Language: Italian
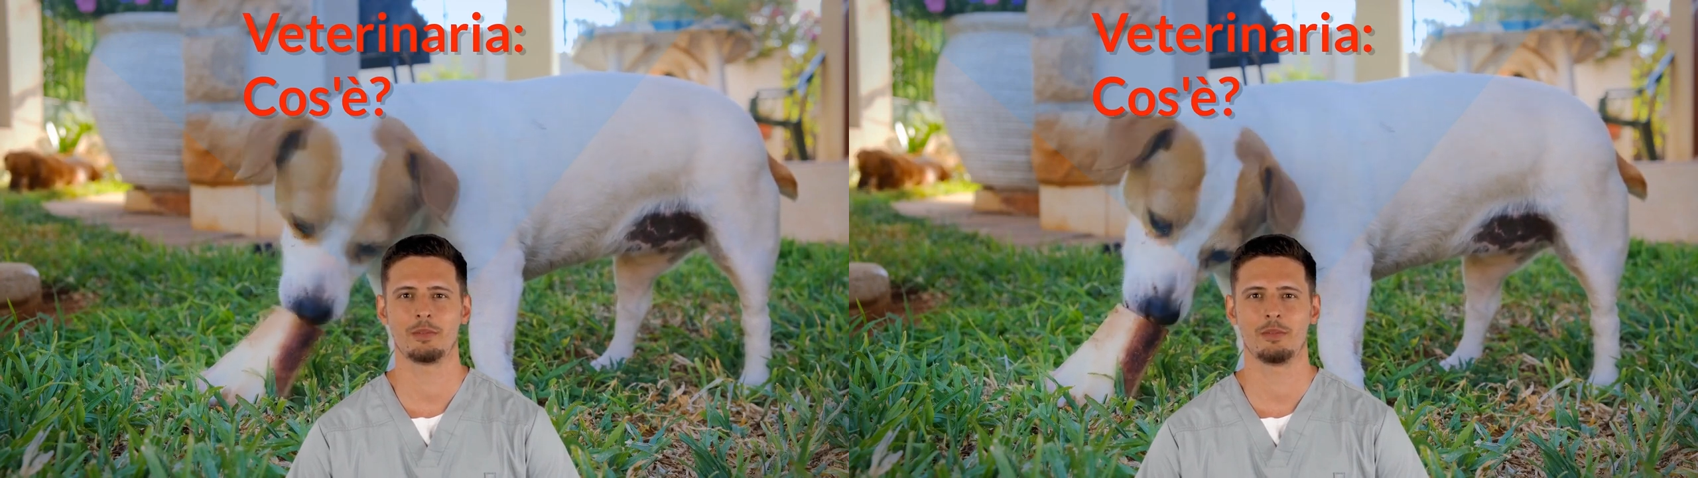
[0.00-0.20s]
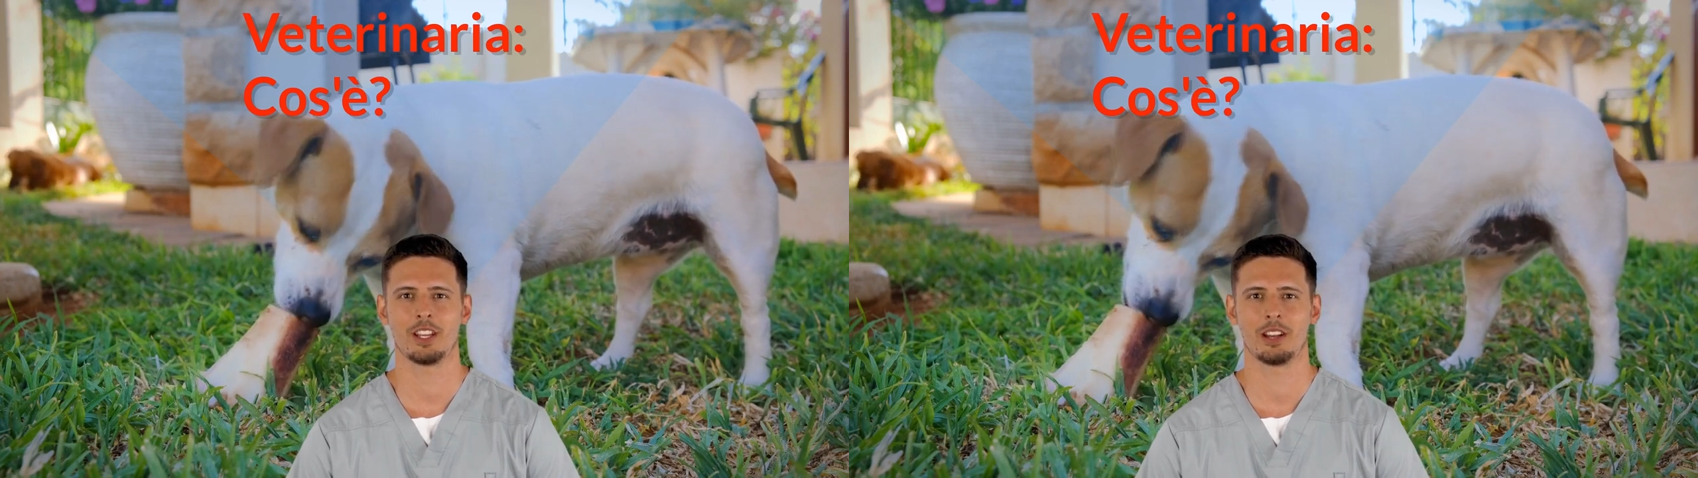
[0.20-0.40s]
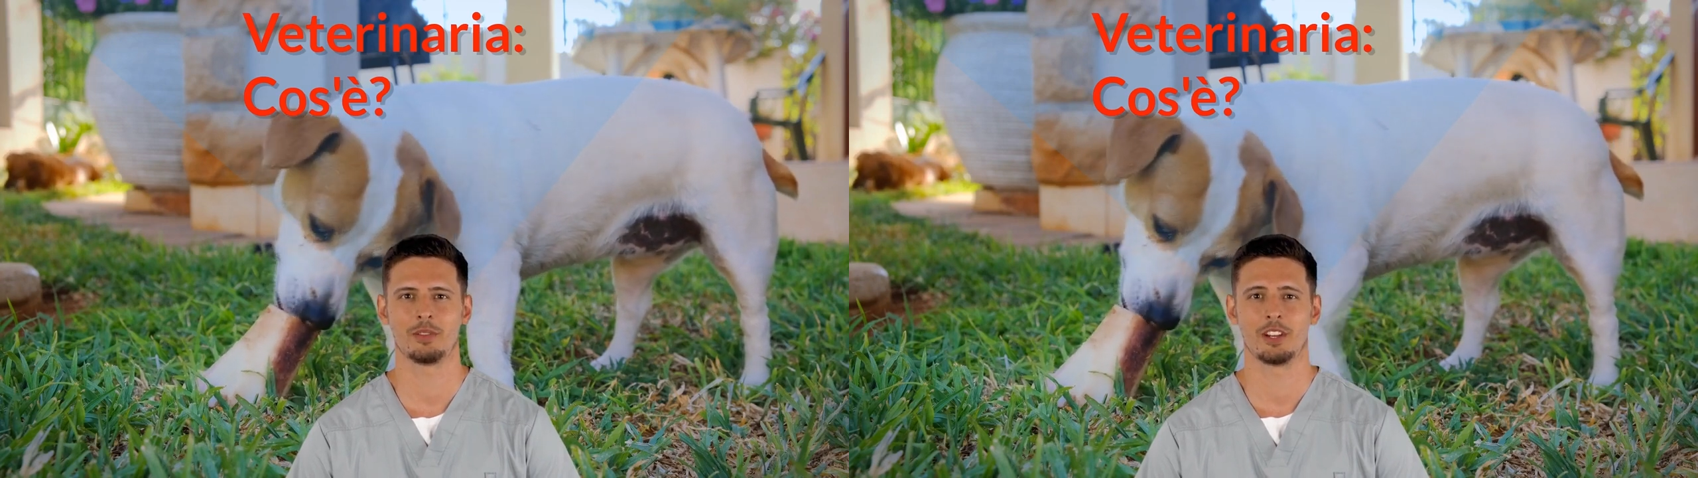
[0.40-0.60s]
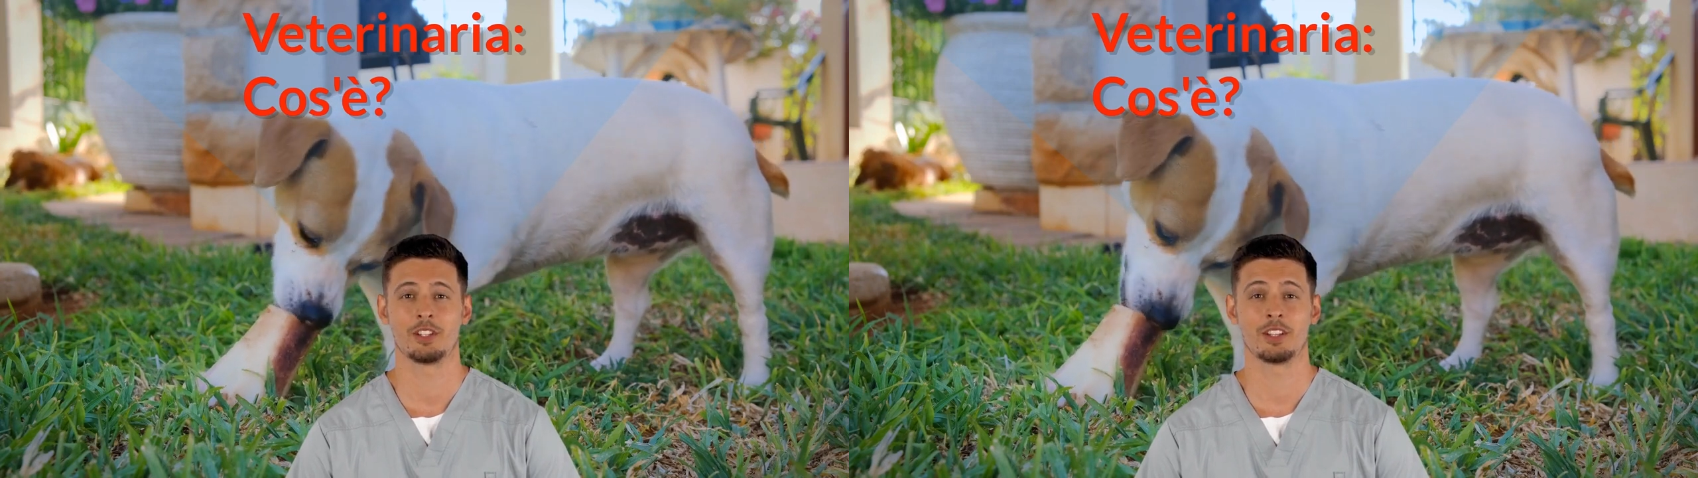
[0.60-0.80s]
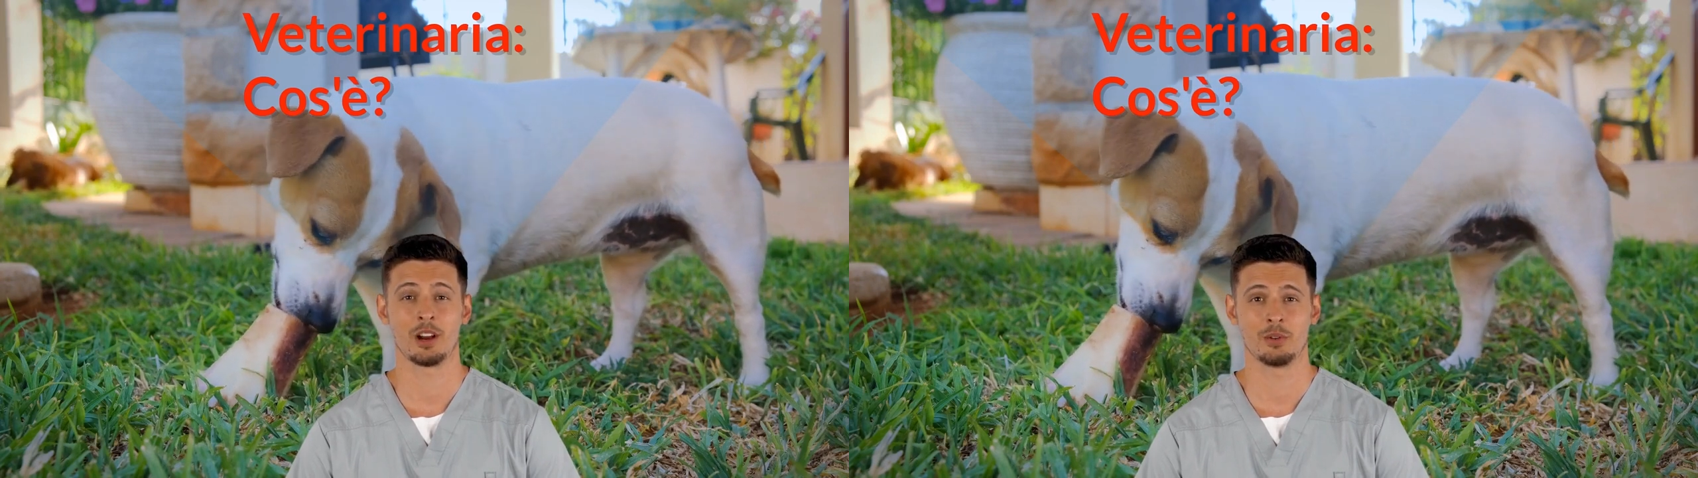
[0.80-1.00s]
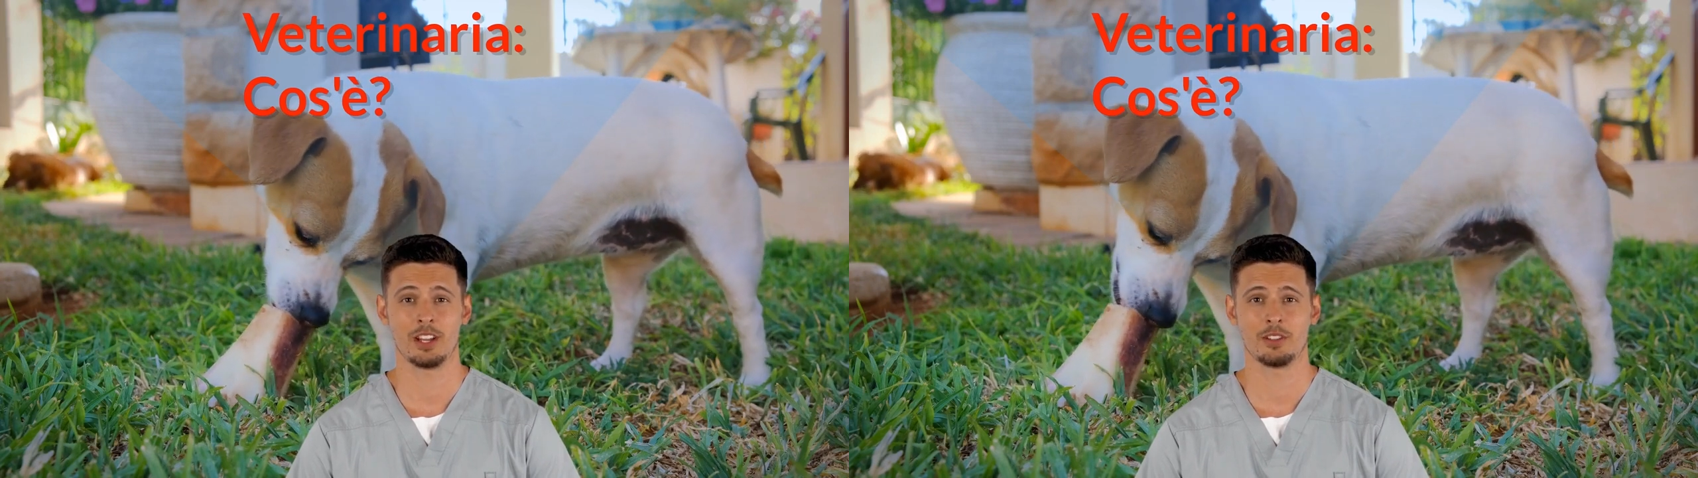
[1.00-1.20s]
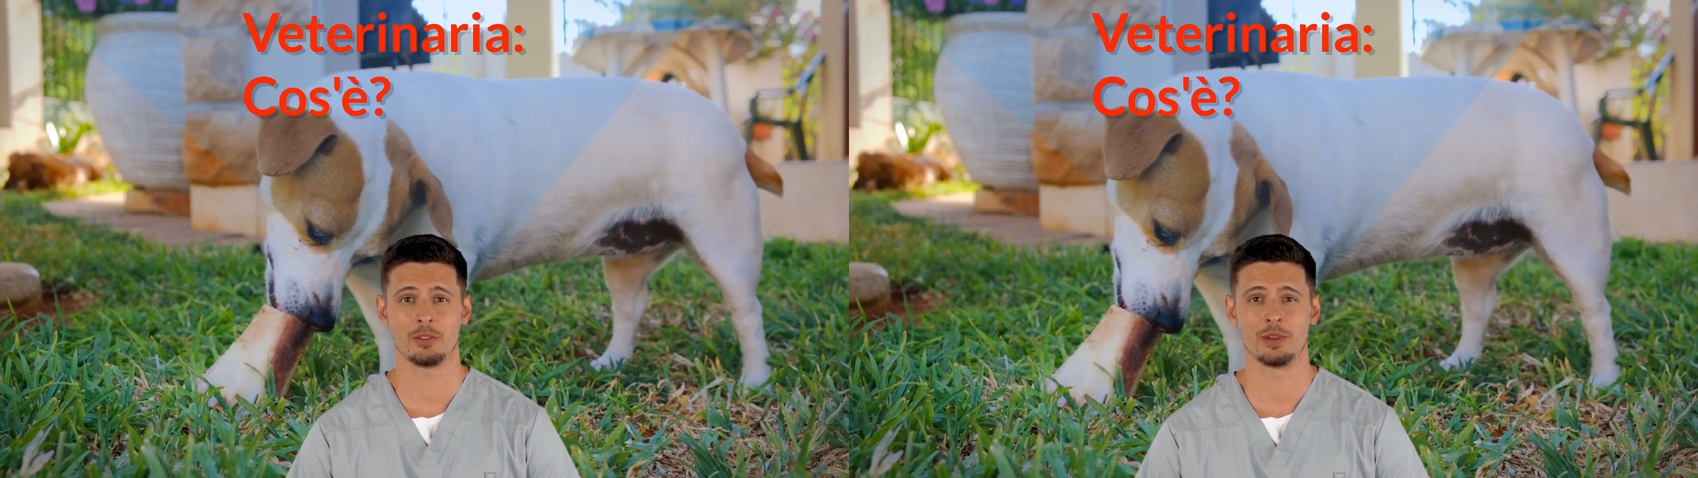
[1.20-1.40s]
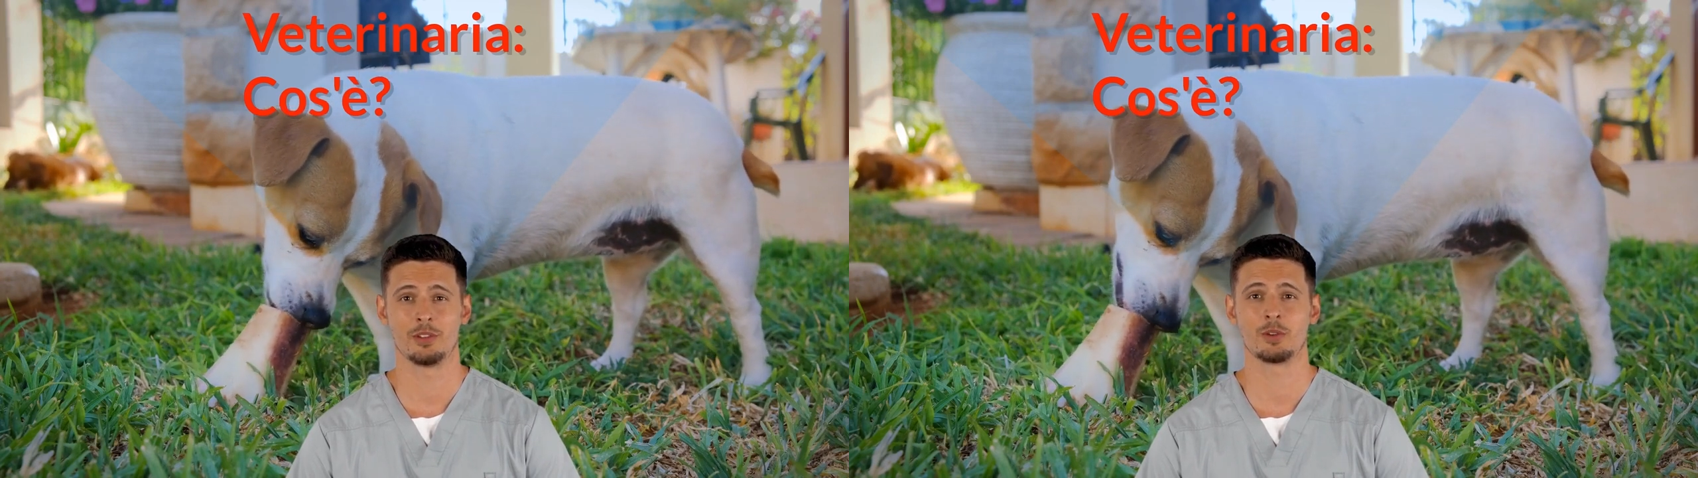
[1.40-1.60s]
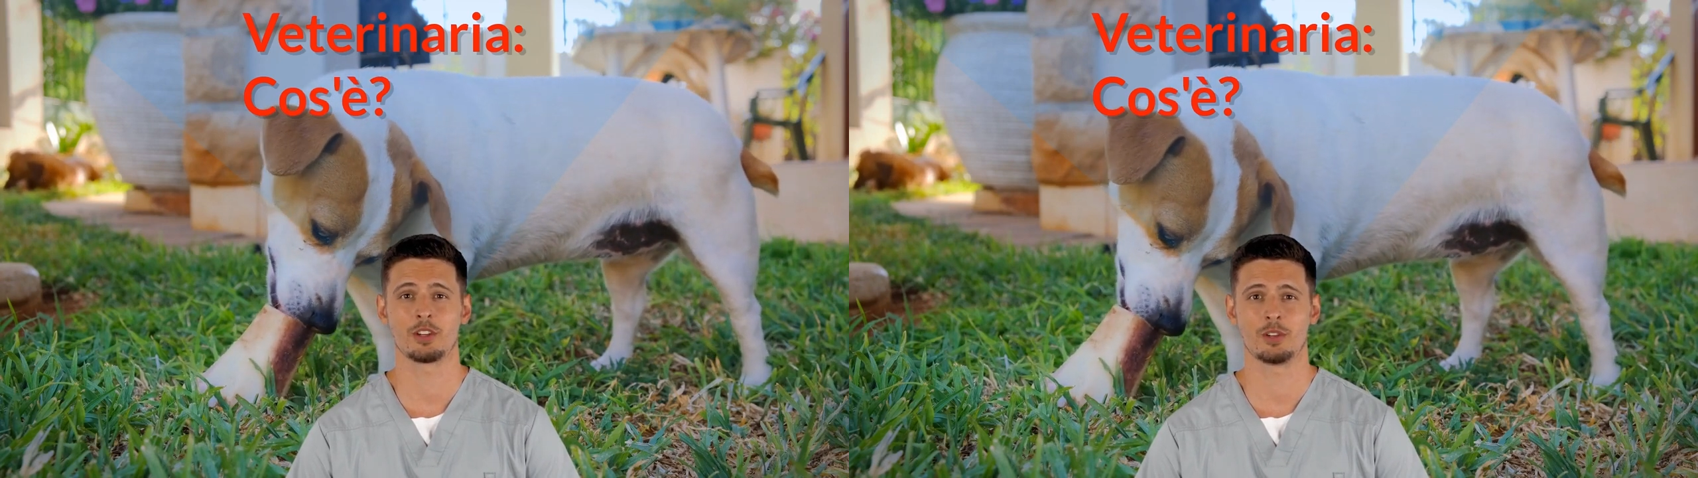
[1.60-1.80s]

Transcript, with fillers: derivanti da un allevamento